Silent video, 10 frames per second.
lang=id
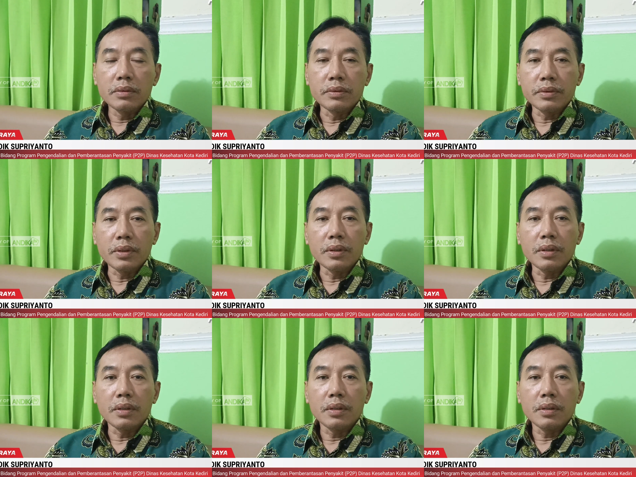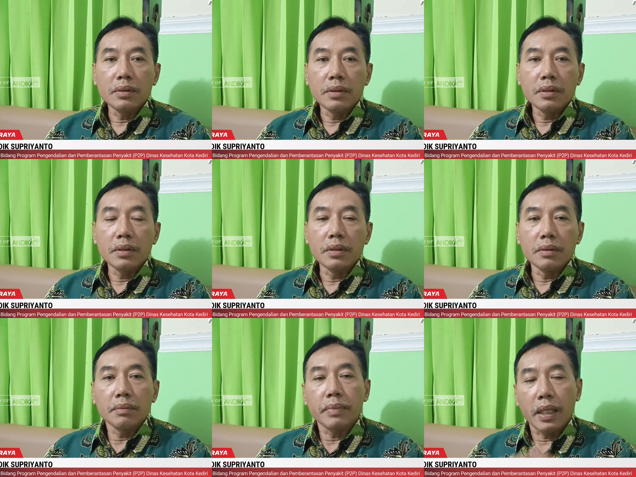untuk oh,
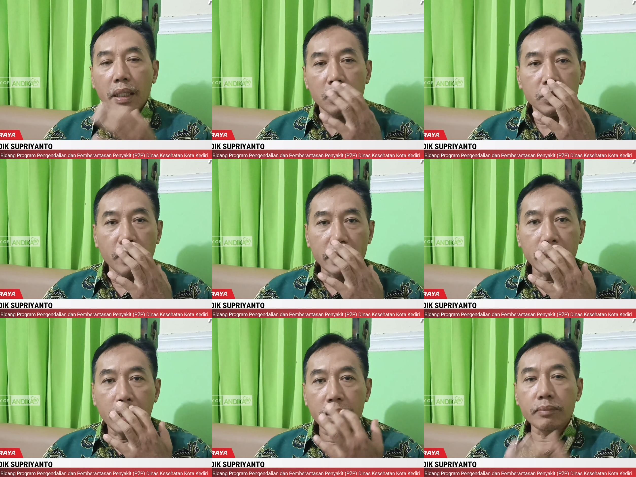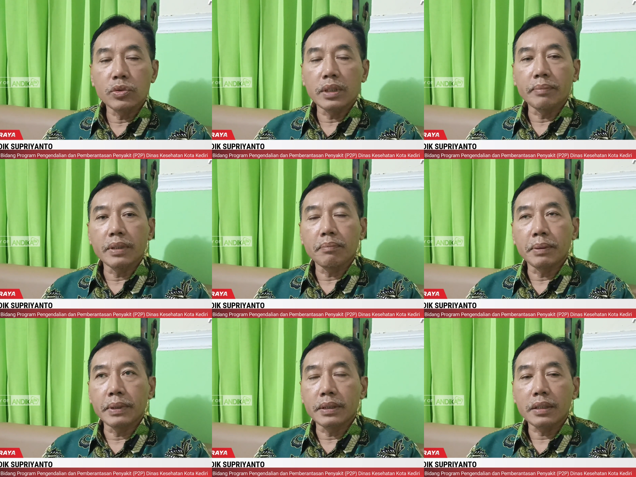pengaruh cuaca ya, musim ya
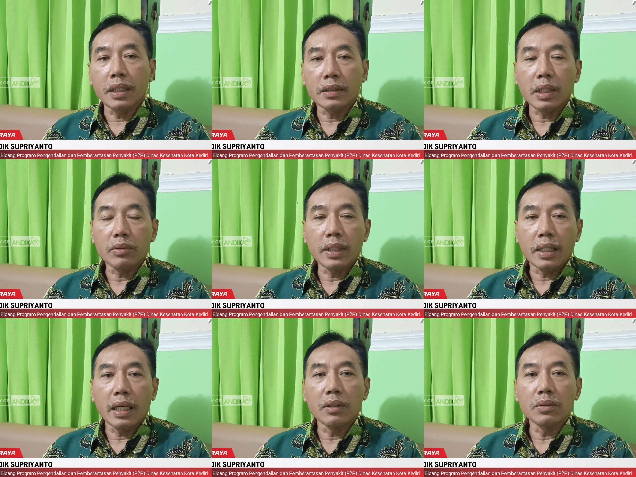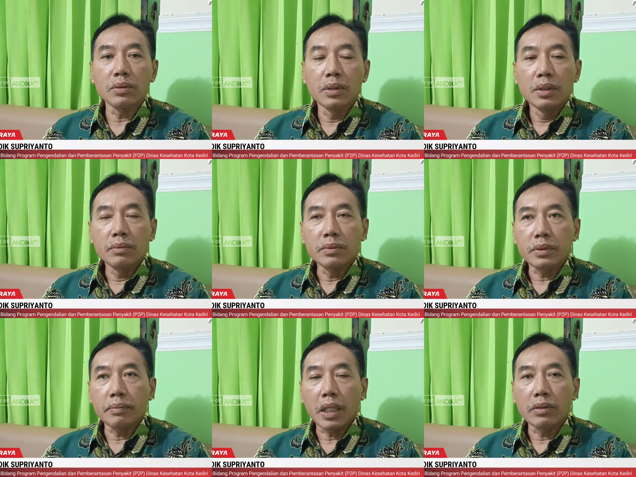berbeda dengan tahun yang lalu
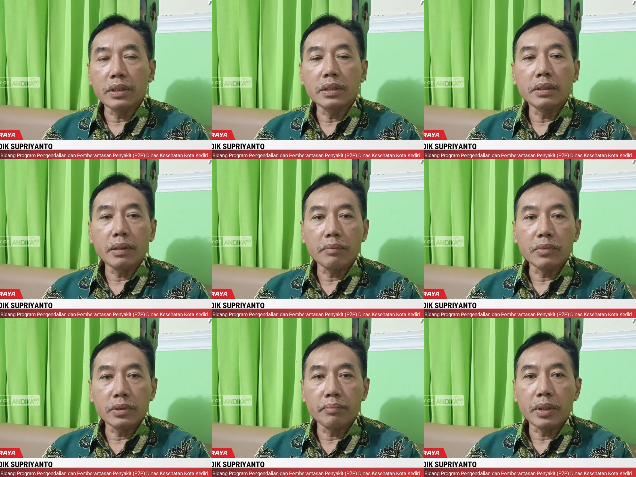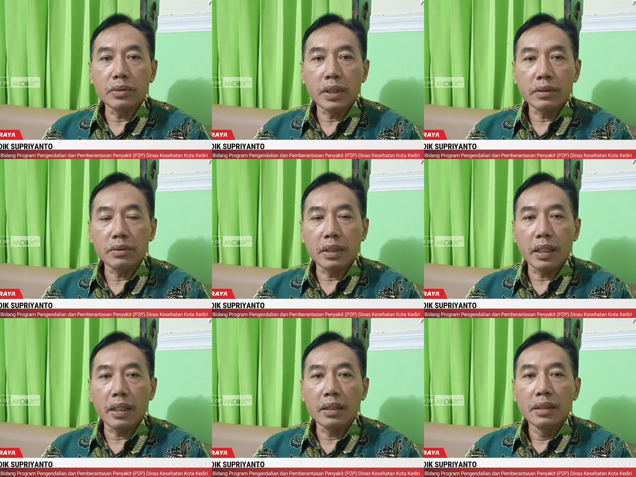musim tahun ini kan musim penghujan
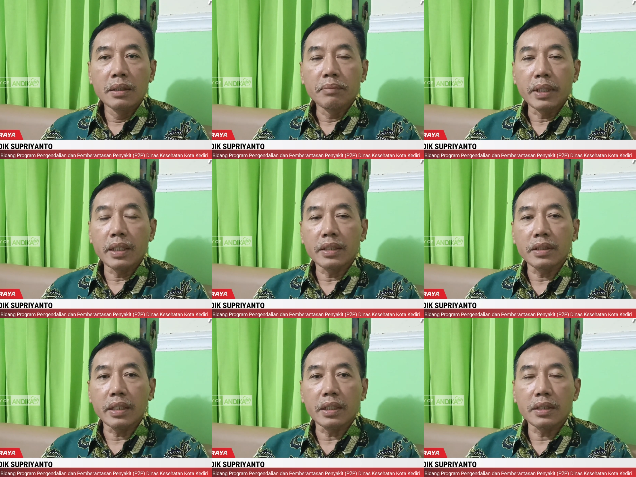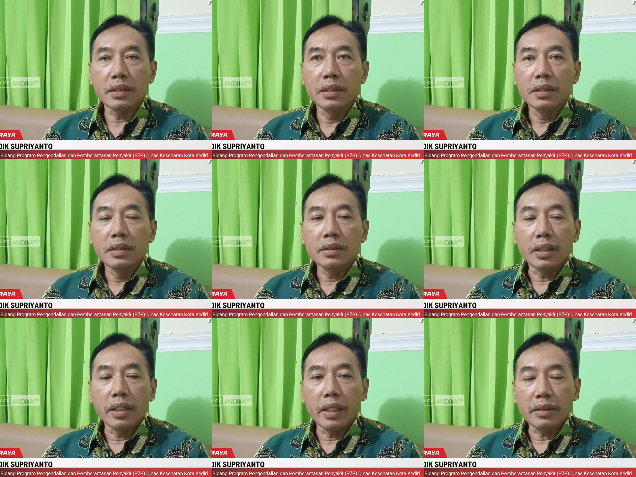juga bergeser
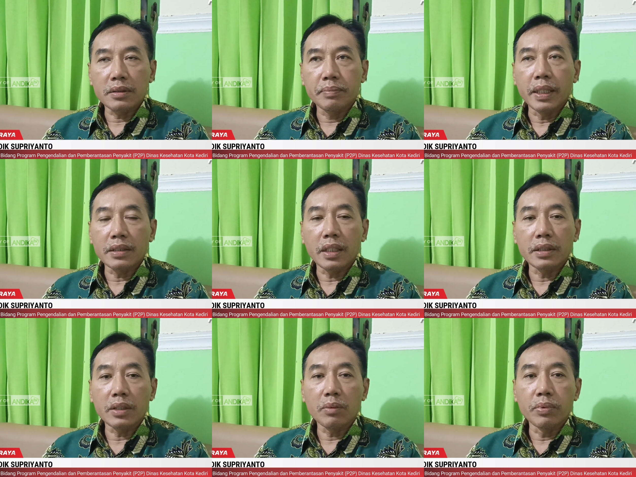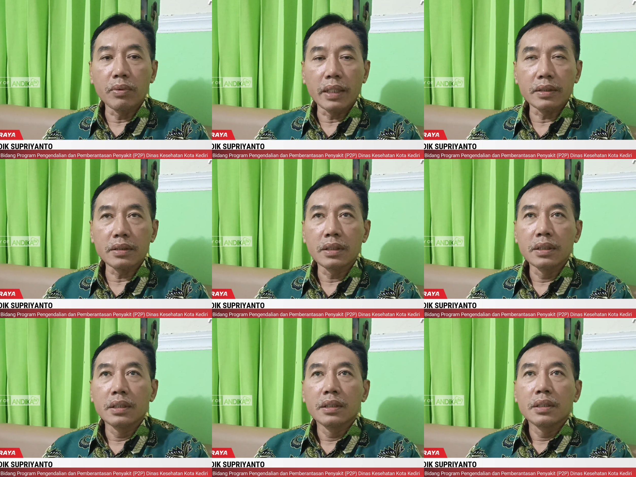sehingga yang biasanya itu bulan
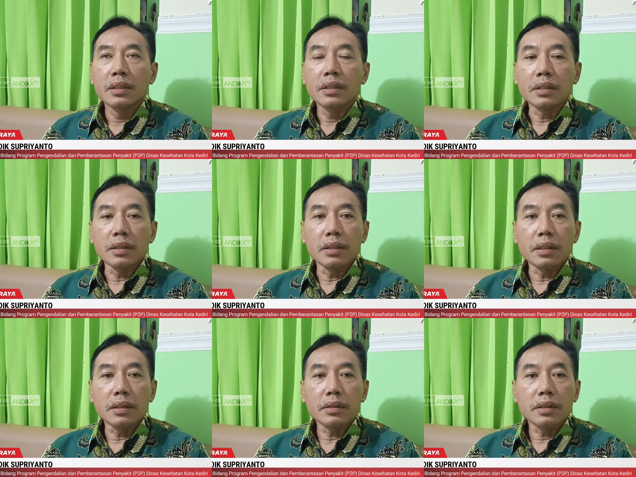eh,